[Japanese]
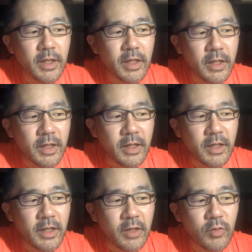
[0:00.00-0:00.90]

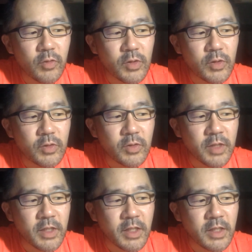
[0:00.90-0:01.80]
えー、要する
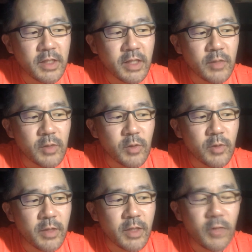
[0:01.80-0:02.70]
に、ざるそ
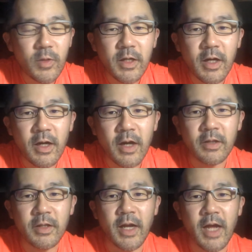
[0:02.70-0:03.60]
ばに海苔がか
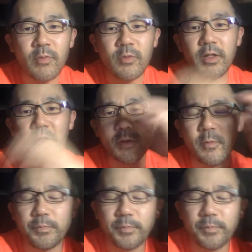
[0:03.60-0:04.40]
かってないものなんですよ。